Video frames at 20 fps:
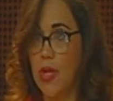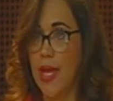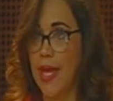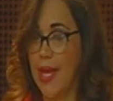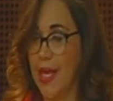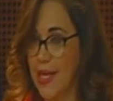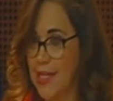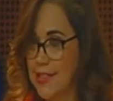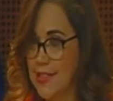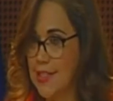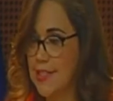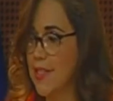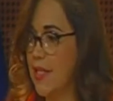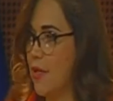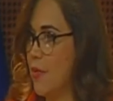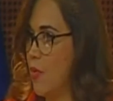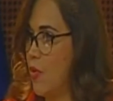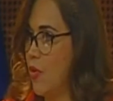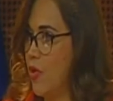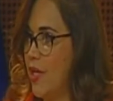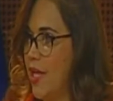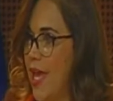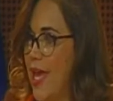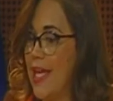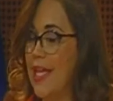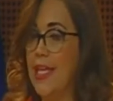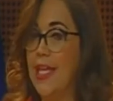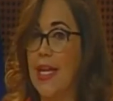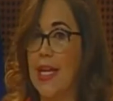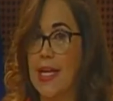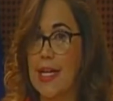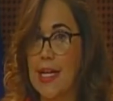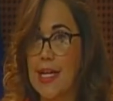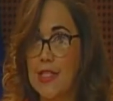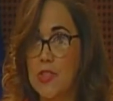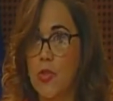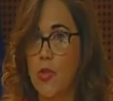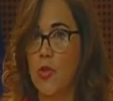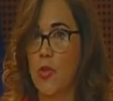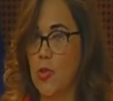esta ceremonia y el
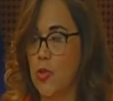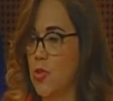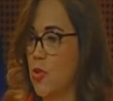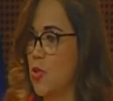resto de nuestros